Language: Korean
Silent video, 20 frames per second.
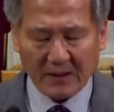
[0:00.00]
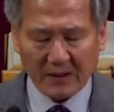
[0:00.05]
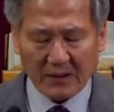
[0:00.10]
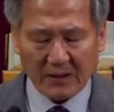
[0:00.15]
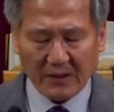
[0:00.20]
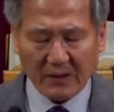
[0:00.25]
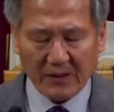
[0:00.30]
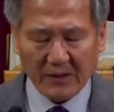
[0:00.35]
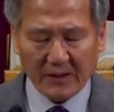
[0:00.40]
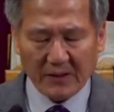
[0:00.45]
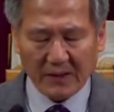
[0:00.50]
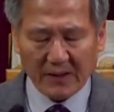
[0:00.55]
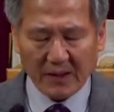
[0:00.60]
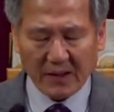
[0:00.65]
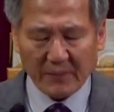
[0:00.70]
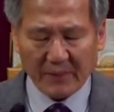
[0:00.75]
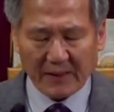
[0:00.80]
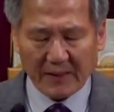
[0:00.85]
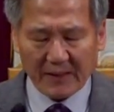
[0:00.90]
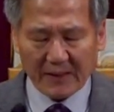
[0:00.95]
너희는 내
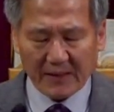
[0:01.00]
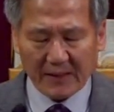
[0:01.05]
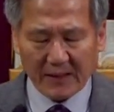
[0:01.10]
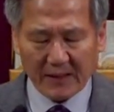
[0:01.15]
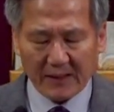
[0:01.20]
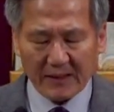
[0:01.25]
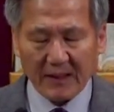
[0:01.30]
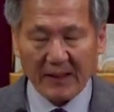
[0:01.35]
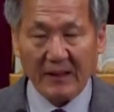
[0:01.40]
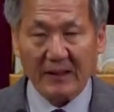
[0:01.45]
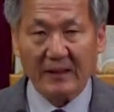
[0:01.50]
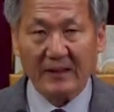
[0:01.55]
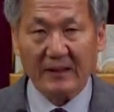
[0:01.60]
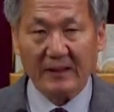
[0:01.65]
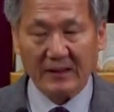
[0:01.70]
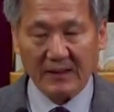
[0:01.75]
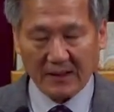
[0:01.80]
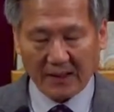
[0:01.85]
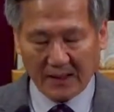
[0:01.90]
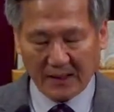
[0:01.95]
말을 자세히
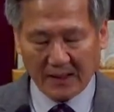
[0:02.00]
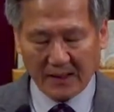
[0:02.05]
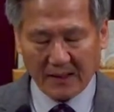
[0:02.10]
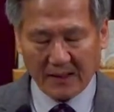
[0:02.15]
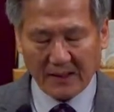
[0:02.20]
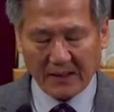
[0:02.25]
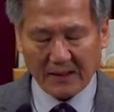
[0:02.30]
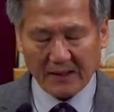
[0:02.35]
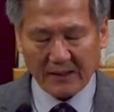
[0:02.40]
들으라